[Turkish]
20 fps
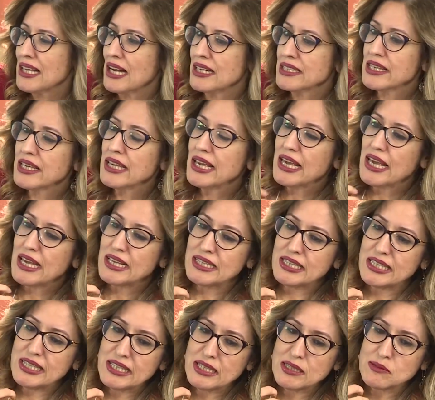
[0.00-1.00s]
Yani
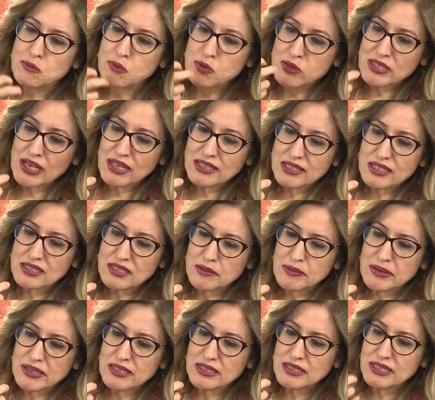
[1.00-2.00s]
e, bu
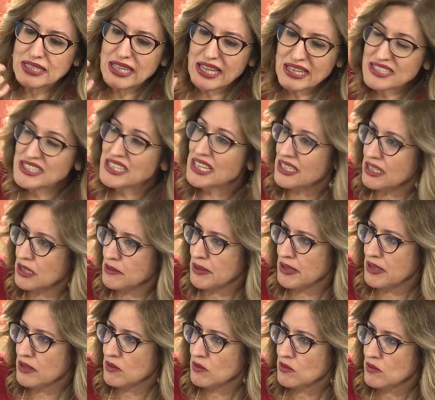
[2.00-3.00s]
sadece bir nezle
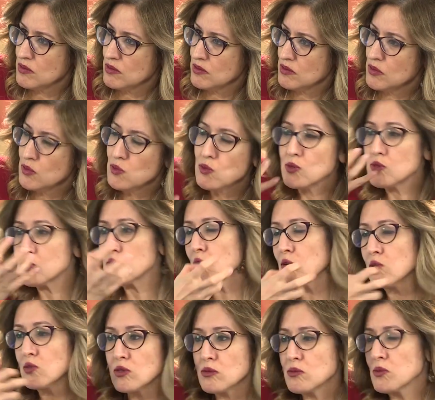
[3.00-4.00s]
gibi üst
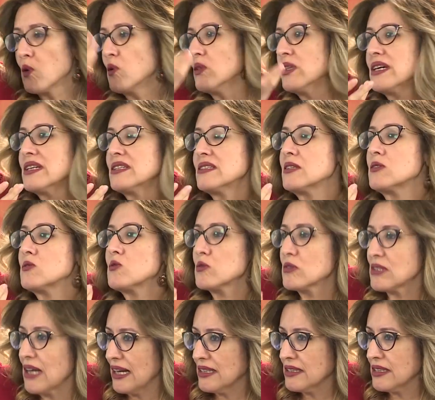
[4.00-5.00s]
solunum yollarını
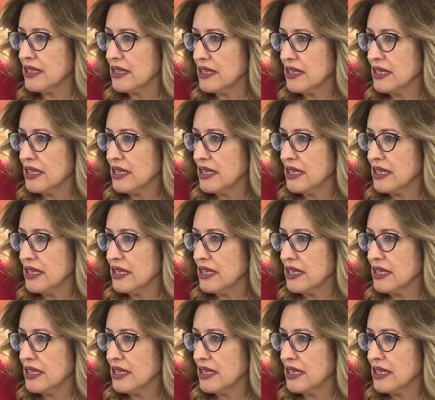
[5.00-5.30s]
tutan,